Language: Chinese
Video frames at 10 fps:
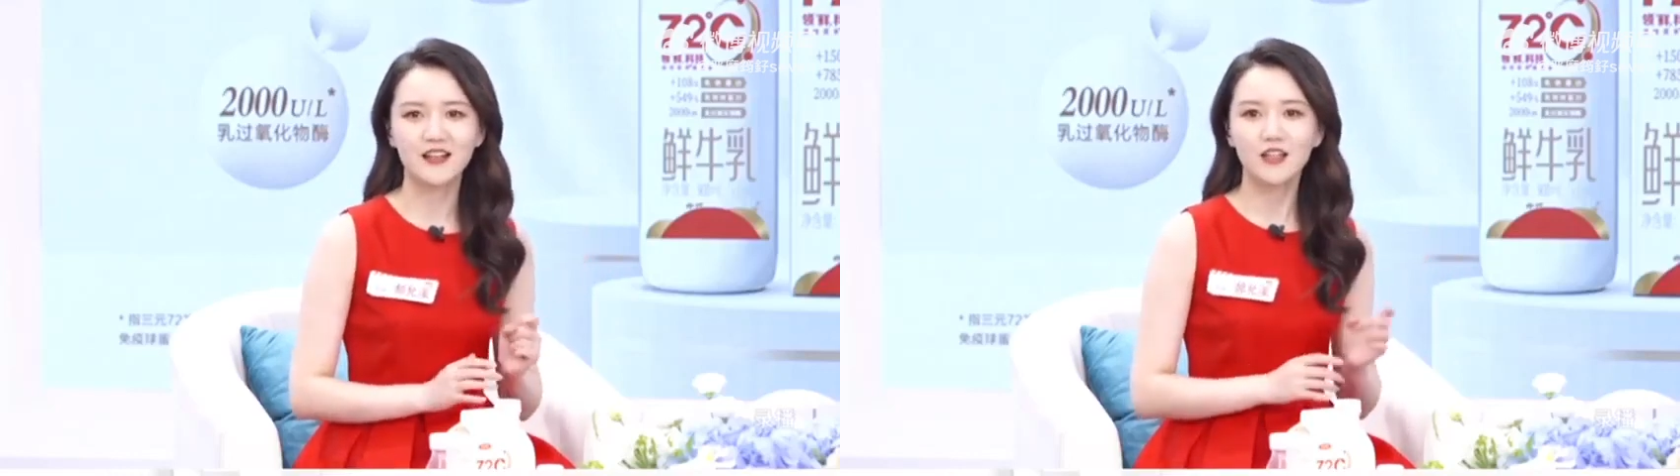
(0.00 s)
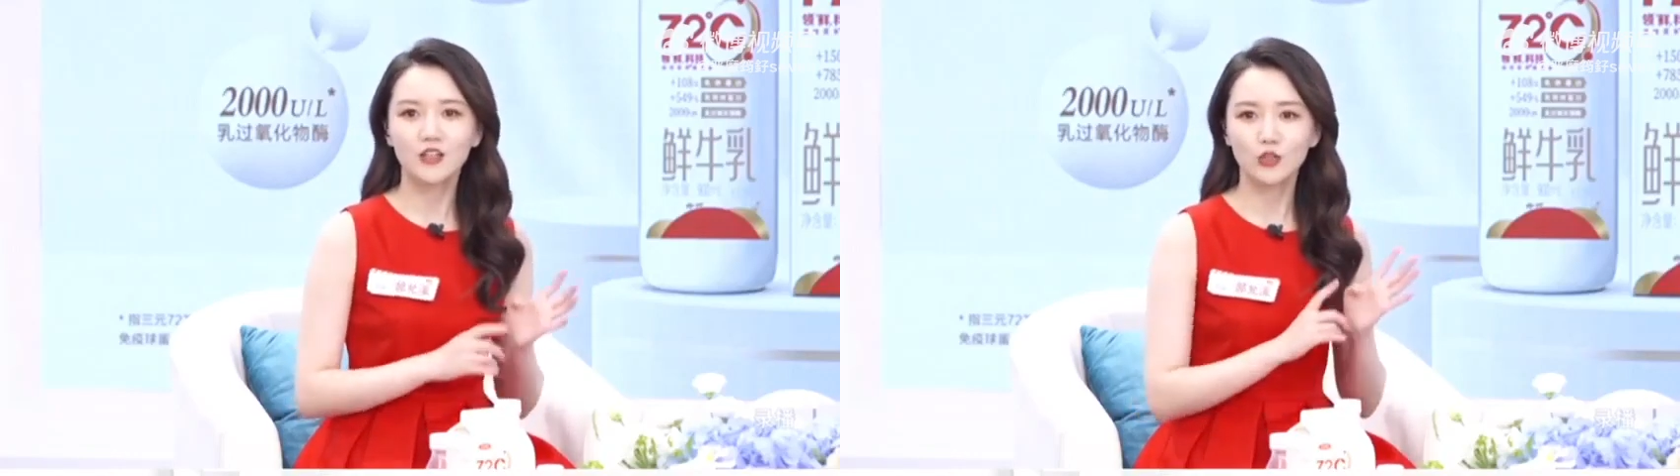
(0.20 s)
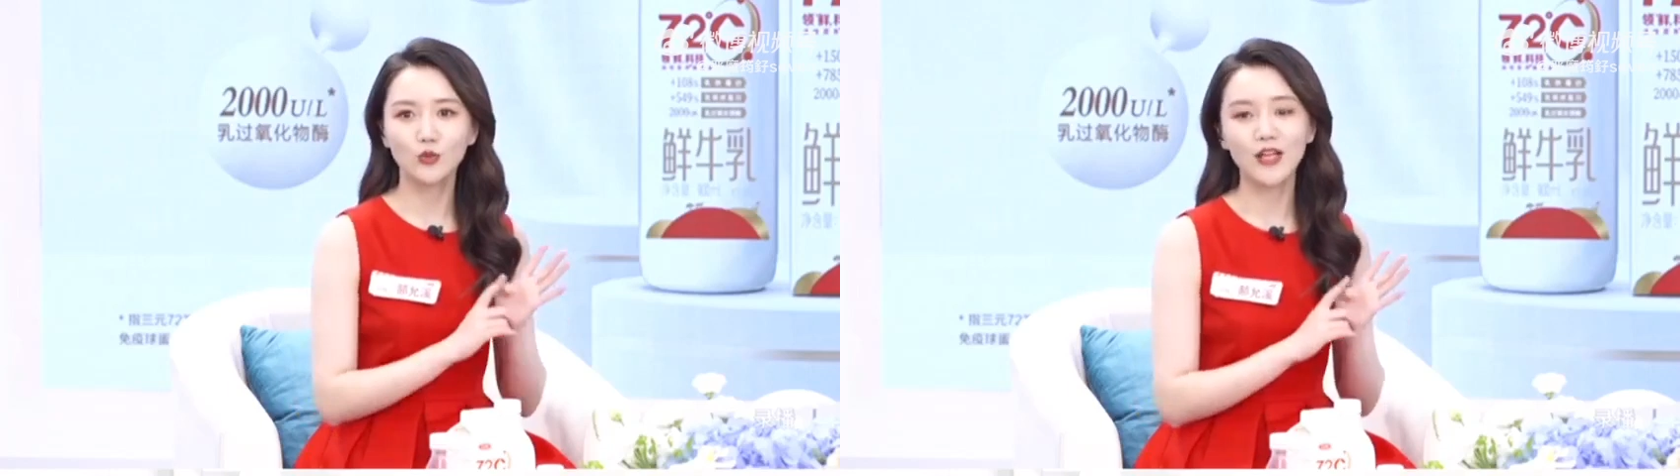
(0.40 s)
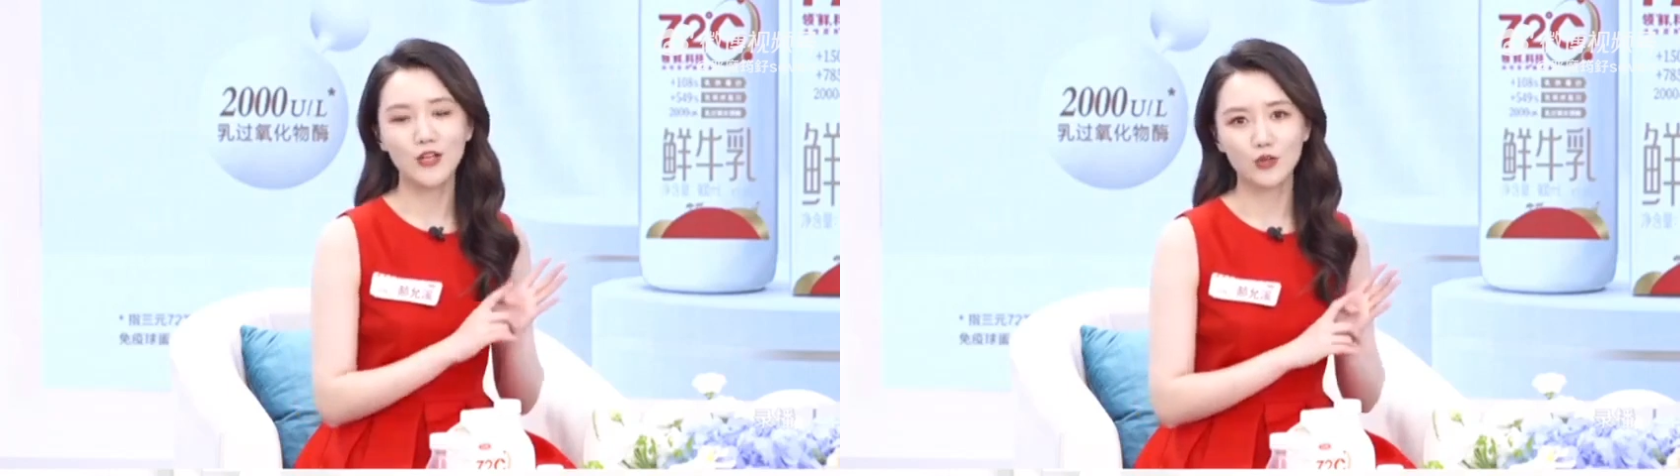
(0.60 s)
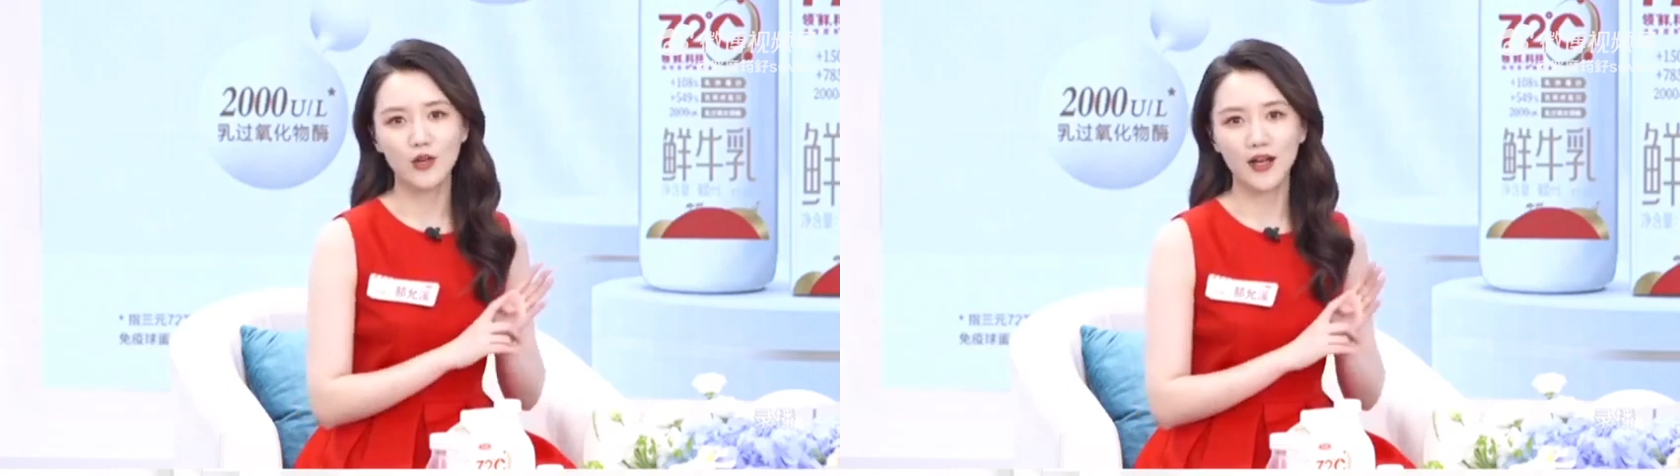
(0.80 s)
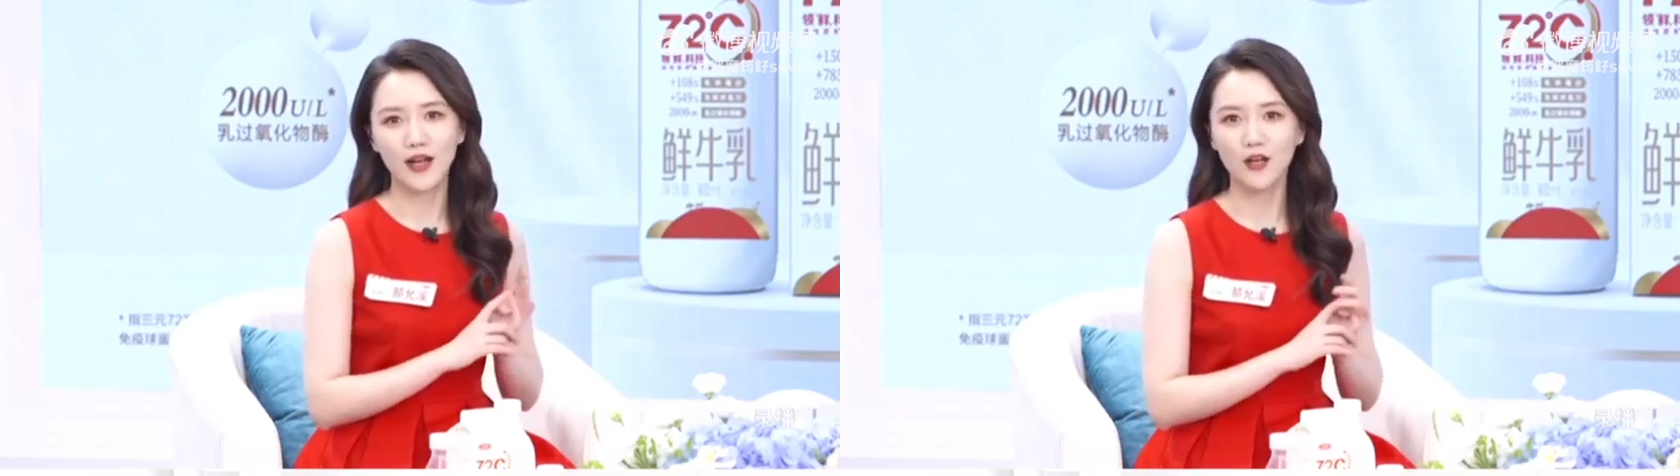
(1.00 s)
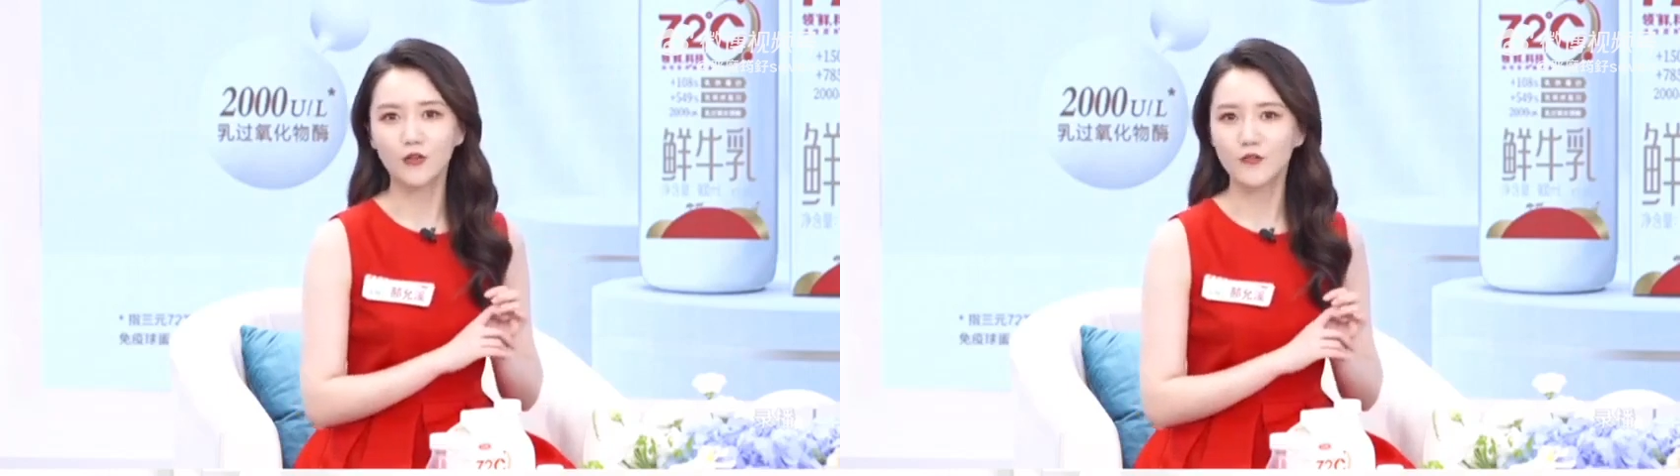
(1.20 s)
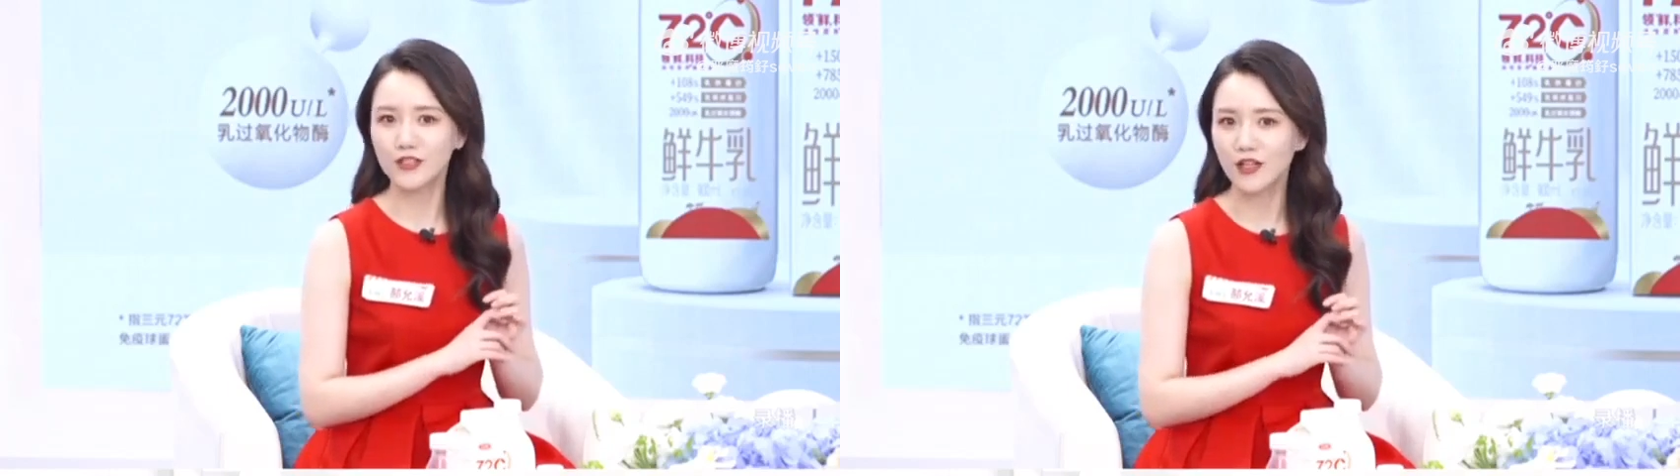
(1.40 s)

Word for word: 牛奶中啊含有非常